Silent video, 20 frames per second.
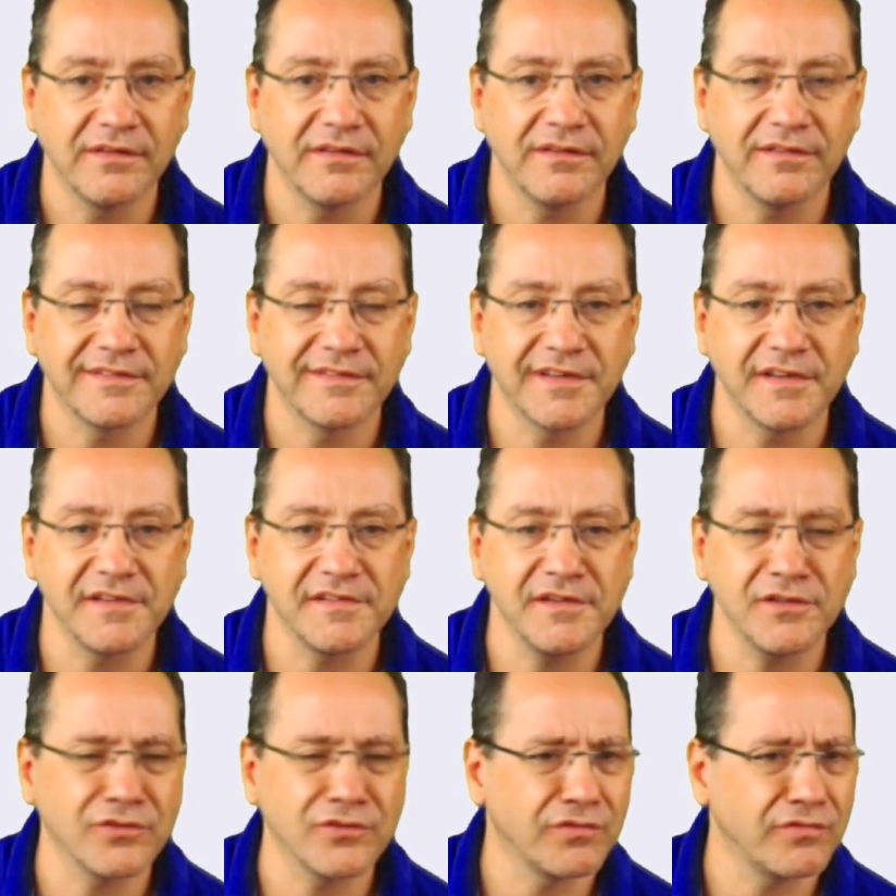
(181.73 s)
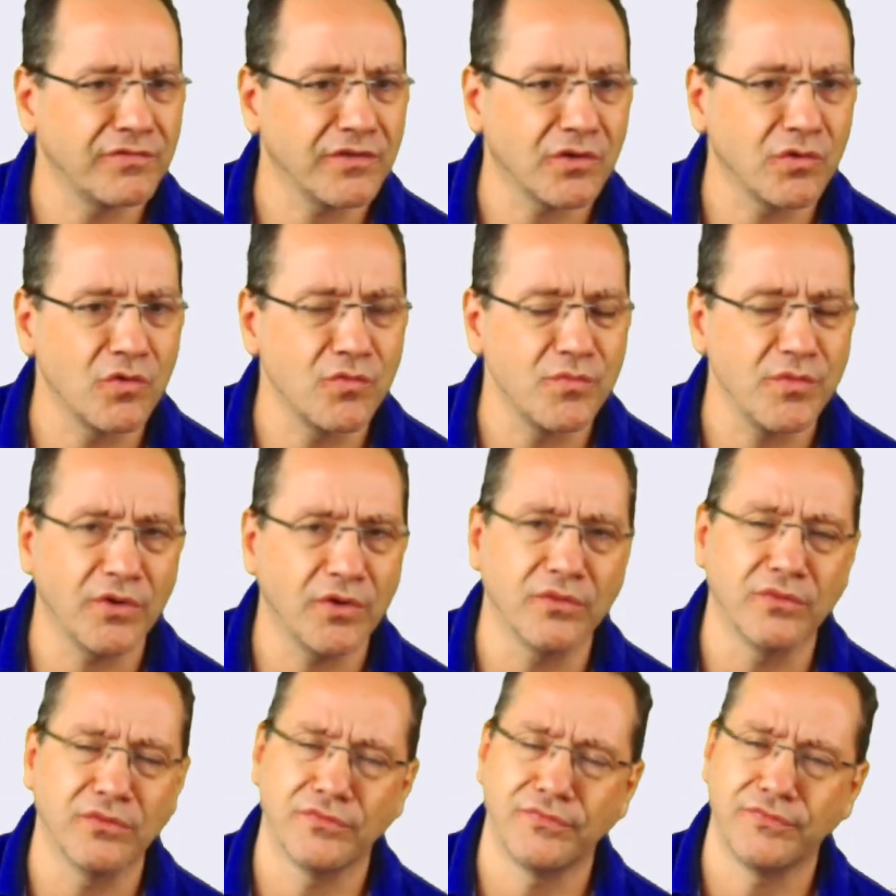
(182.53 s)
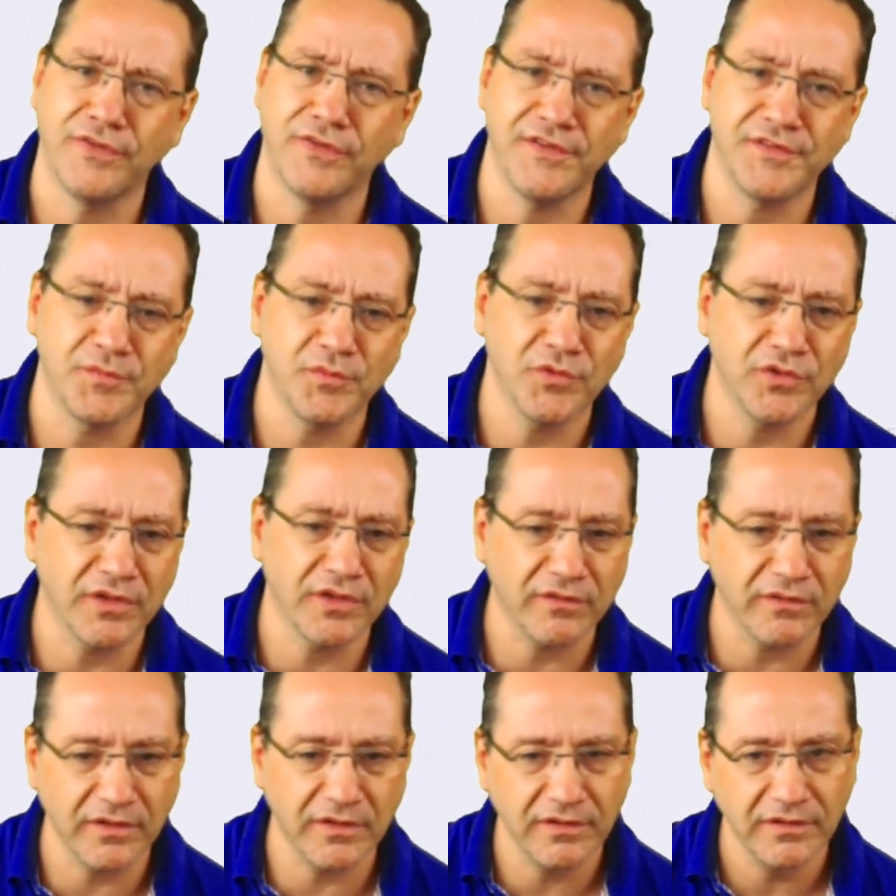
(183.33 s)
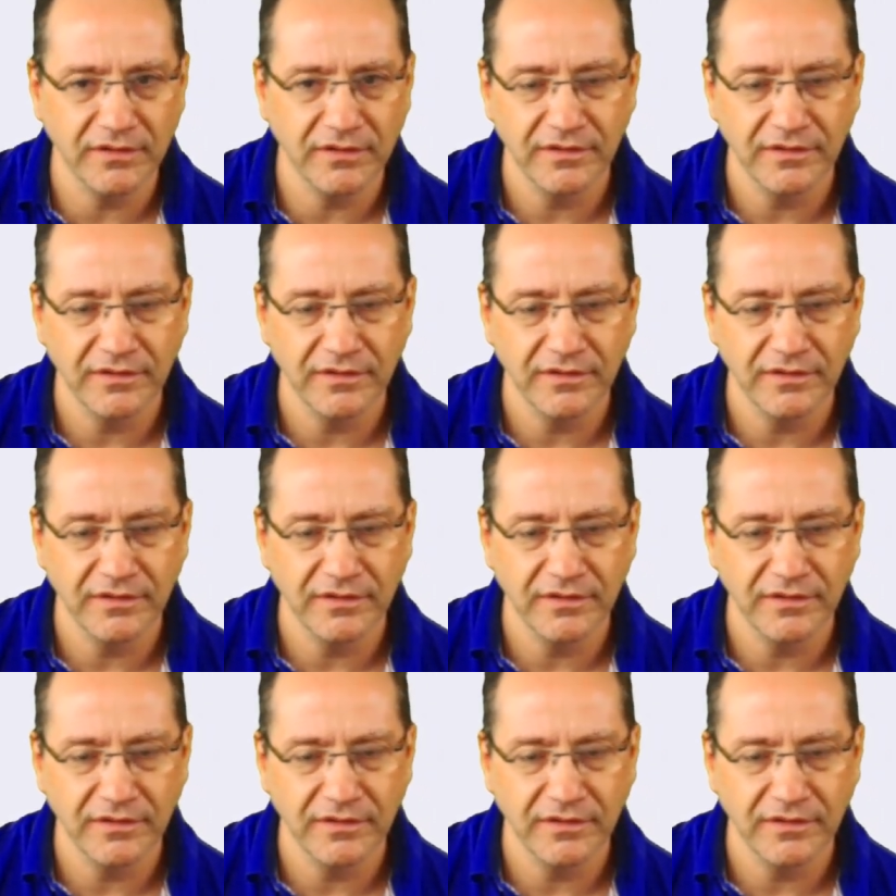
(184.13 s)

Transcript: esquisito que ficou o meu Facebook agora.